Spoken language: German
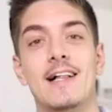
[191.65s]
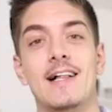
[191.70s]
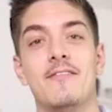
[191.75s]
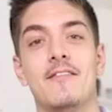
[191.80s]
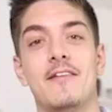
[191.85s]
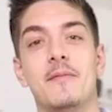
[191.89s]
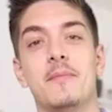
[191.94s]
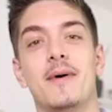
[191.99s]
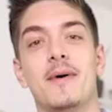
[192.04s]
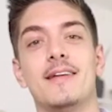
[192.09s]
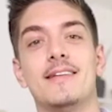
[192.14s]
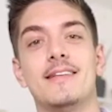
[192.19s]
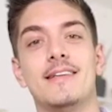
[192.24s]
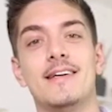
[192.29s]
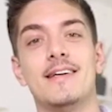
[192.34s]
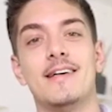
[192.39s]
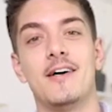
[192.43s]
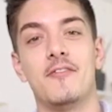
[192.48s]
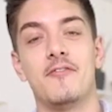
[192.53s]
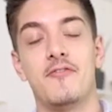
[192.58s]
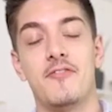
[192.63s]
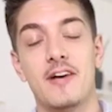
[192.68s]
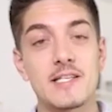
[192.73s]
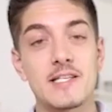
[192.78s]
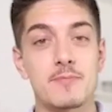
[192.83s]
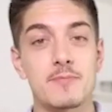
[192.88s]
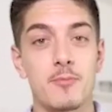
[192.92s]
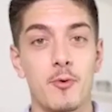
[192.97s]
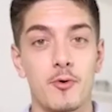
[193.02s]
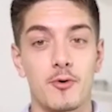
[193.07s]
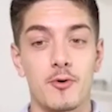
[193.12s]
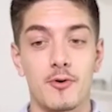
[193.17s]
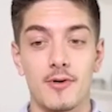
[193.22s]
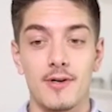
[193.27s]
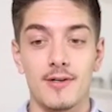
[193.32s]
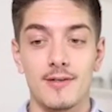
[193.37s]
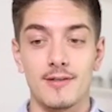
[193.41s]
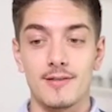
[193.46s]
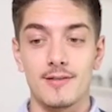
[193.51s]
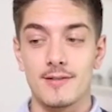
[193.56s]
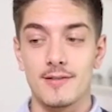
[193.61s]
Wenn man äh, Facebook,
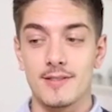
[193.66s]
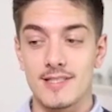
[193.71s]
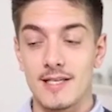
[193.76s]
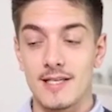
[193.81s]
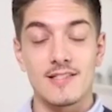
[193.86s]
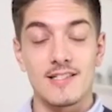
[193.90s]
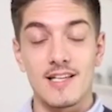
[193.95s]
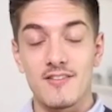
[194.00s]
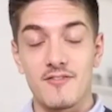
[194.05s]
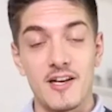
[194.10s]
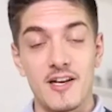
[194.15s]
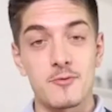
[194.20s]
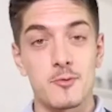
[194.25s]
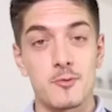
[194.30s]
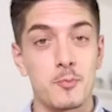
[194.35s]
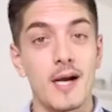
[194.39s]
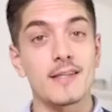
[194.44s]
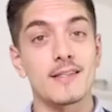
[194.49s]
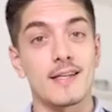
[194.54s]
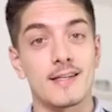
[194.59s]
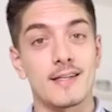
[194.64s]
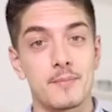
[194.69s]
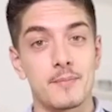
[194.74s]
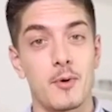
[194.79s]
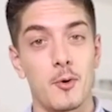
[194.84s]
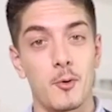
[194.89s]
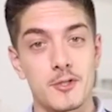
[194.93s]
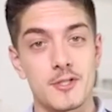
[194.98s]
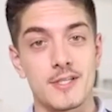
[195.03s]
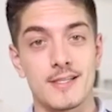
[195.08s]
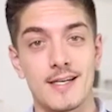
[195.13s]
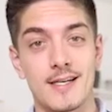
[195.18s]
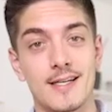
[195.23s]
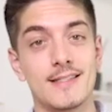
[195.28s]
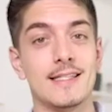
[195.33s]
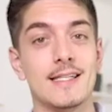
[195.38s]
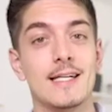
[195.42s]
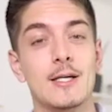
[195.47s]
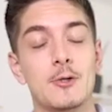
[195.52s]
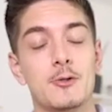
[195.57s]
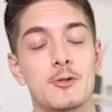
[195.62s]
äh, seinen, seinen Facebook-Beitrag gepostet
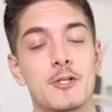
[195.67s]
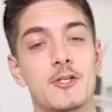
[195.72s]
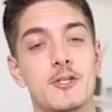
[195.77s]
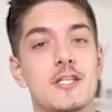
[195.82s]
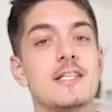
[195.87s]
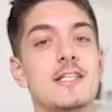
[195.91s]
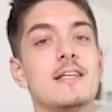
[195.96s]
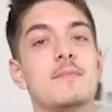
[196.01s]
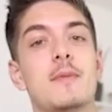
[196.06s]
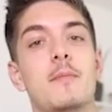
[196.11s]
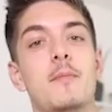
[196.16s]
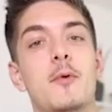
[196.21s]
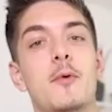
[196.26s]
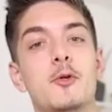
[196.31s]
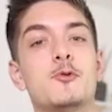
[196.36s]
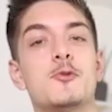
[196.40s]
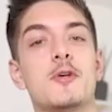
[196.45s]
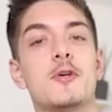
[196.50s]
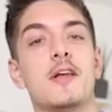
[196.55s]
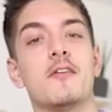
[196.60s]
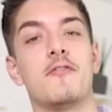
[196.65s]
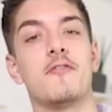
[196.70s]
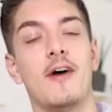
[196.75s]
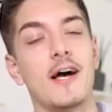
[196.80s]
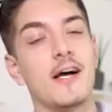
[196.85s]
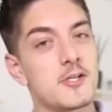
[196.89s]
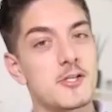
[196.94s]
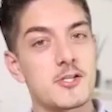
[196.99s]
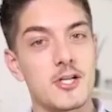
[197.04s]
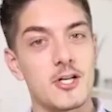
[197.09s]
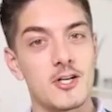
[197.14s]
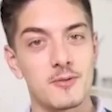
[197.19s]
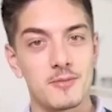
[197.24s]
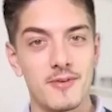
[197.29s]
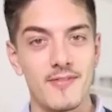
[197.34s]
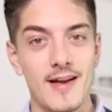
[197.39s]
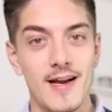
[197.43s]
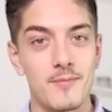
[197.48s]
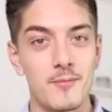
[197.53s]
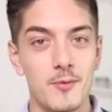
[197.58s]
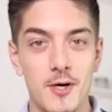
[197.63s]
hat, dann steht immer, möchtest du deine Veranstaltung
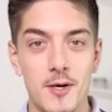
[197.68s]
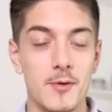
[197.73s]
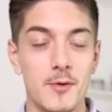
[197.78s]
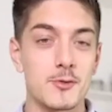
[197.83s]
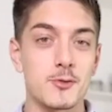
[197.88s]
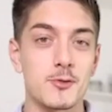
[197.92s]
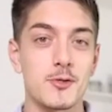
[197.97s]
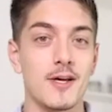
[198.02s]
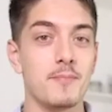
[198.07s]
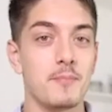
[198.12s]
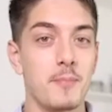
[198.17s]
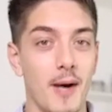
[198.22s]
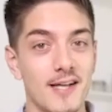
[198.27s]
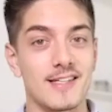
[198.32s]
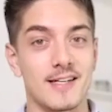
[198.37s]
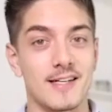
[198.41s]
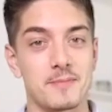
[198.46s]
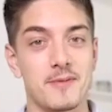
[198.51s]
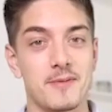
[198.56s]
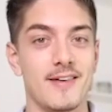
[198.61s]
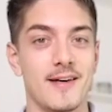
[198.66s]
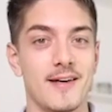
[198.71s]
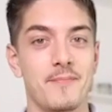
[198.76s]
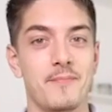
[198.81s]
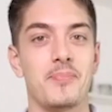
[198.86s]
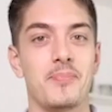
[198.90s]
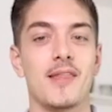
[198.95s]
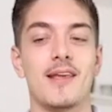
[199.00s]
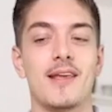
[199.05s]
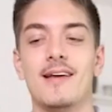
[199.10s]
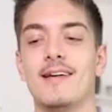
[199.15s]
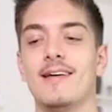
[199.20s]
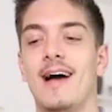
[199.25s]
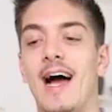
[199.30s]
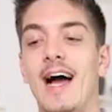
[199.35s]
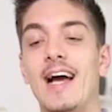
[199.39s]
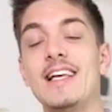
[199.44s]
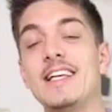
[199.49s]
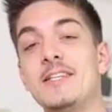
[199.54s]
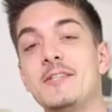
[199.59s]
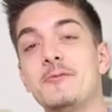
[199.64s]
bewerben oder möchtest du deinen Beitrag bewerben?
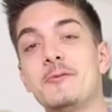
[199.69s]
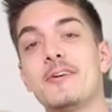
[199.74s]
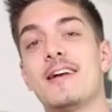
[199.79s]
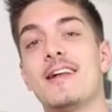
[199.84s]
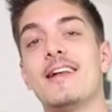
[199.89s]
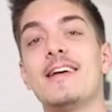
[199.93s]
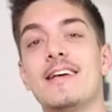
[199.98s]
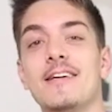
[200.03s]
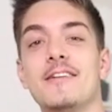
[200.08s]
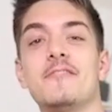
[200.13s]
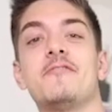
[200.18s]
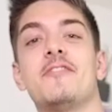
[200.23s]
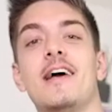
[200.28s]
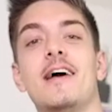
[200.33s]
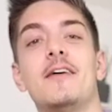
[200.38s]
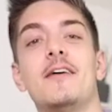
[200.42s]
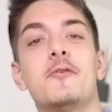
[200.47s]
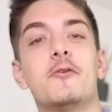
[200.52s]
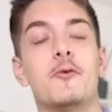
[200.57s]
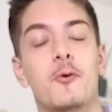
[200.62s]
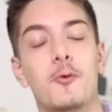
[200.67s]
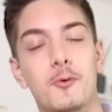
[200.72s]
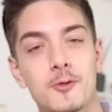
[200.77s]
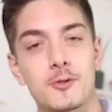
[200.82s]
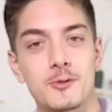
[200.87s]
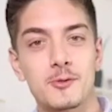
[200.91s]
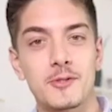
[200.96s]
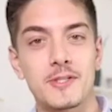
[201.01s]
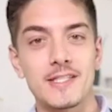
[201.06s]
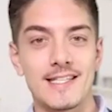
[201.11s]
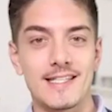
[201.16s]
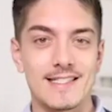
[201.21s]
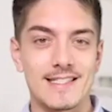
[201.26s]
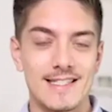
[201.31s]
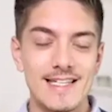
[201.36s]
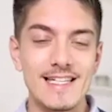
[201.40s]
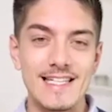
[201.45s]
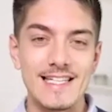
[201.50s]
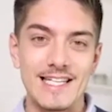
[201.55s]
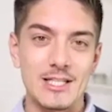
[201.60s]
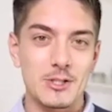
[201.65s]
Eigentlich nur einen Klick entfernen und ruckzuck ist das
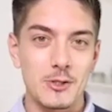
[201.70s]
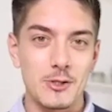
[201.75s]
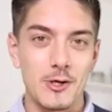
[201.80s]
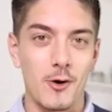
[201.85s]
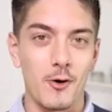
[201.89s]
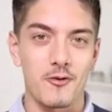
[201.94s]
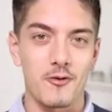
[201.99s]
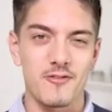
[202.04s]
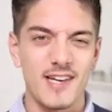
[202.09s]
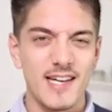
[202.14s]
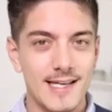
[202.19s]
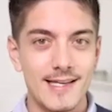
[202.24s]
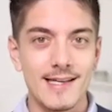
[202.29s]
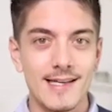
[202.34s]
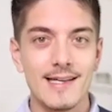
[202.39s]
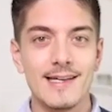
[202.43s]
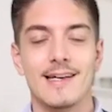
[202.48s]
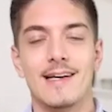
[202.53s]
Geld dann schon auch weg.